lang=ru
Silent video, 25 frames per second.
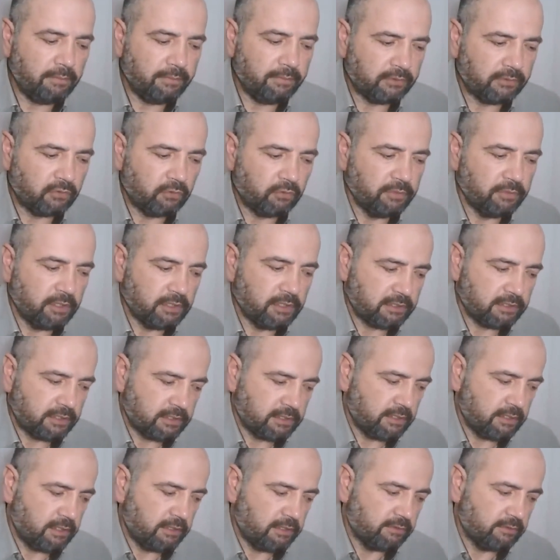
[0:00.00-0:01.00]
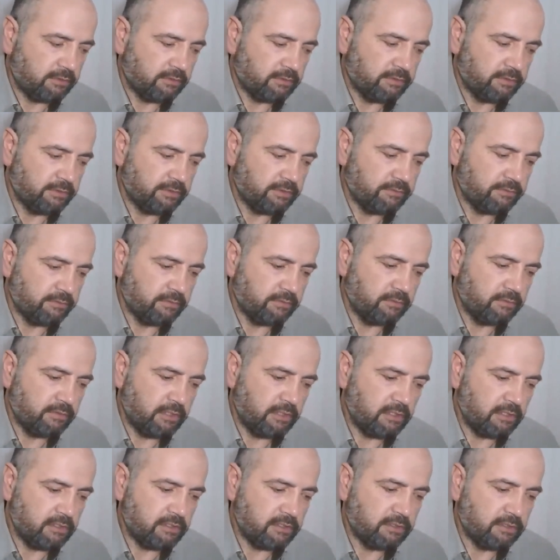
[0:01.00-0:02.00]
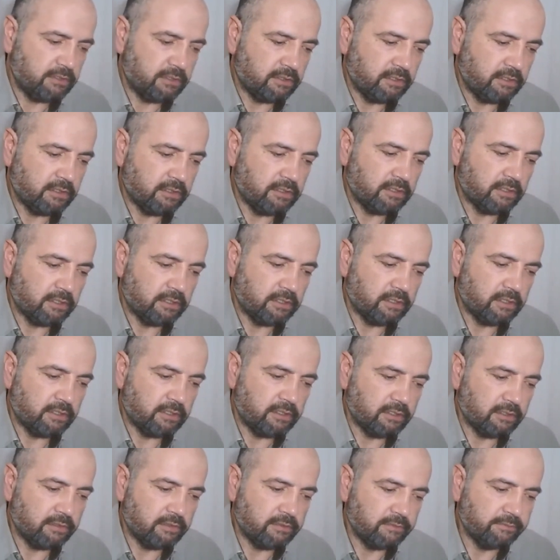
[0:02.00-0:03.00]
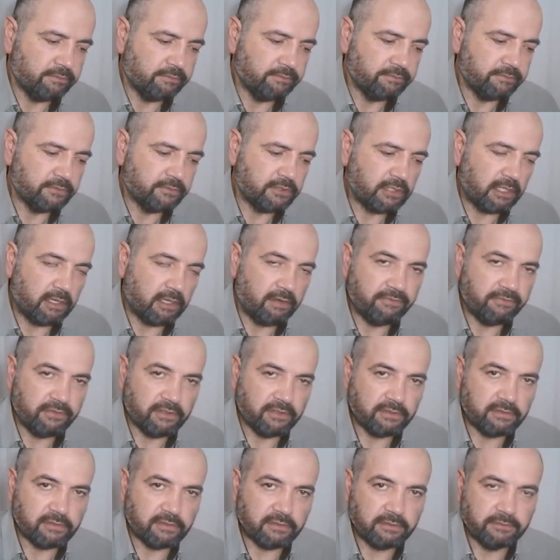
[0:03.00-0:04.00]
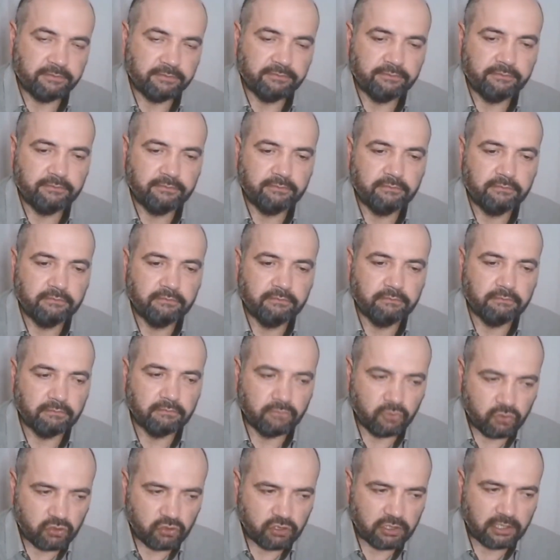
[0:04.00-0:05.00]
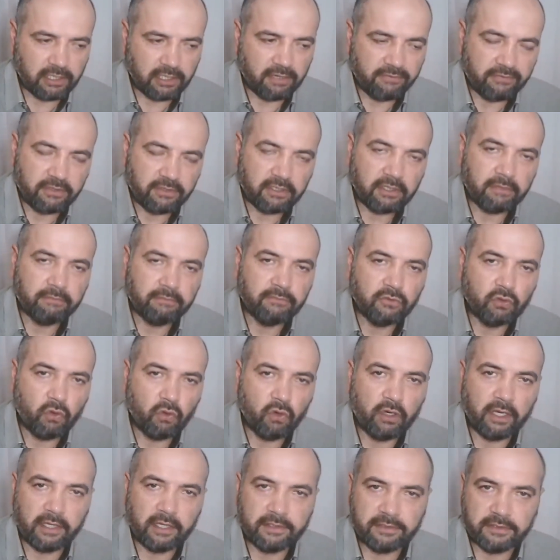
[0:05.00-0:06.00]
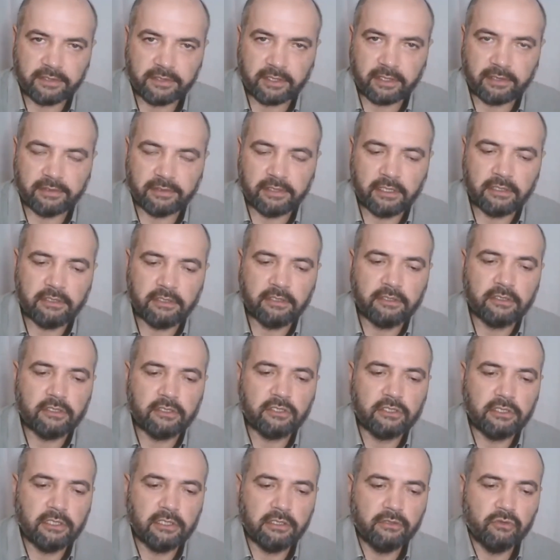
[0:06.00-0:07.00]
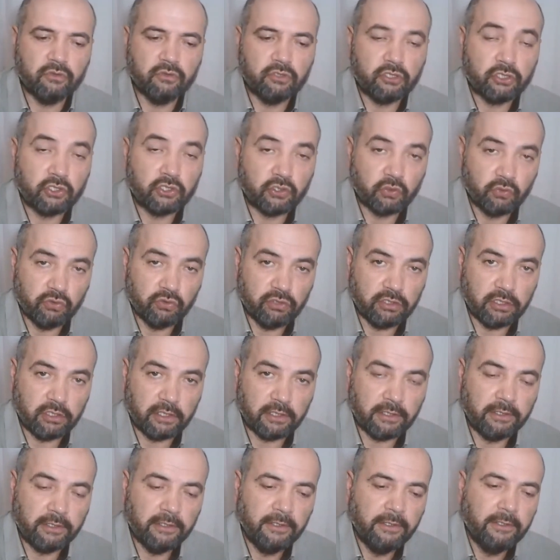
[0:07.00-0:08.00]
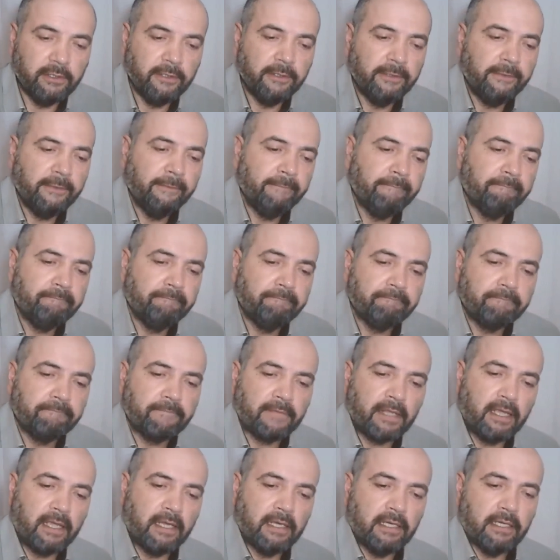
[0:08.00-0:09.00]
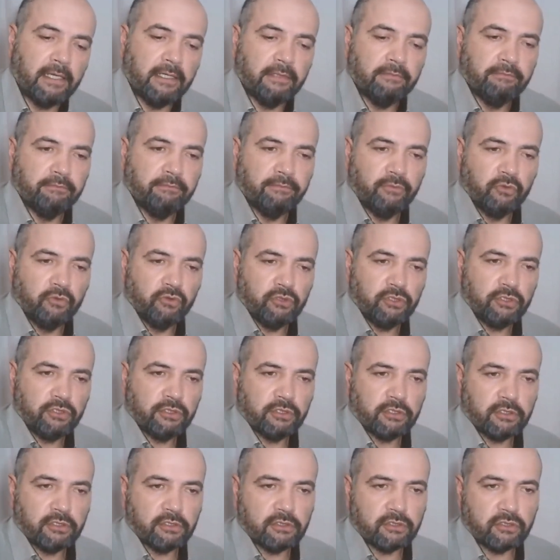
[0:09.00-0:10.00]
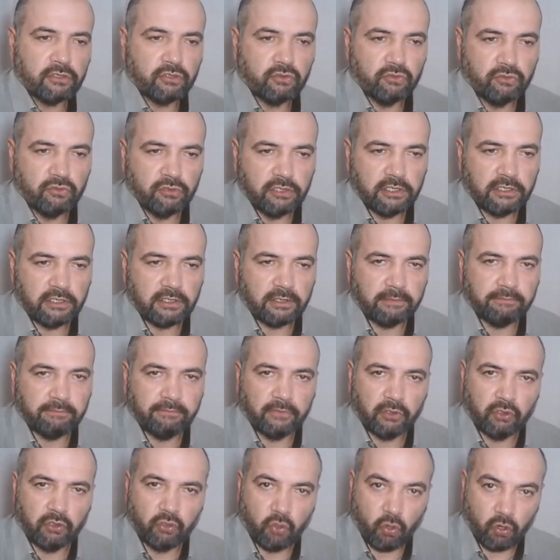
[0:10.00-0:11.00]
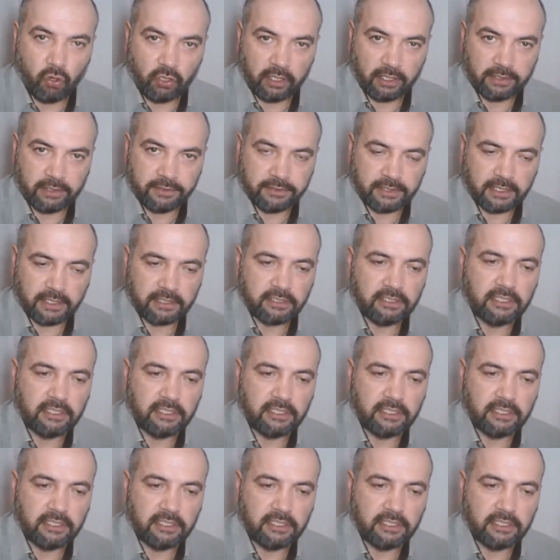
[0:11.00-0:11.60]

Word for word: Потом я сказал, если ты салафит, будь салафитом до конца. Если ты следуешь сунне, а, будь э, суннитом до конца.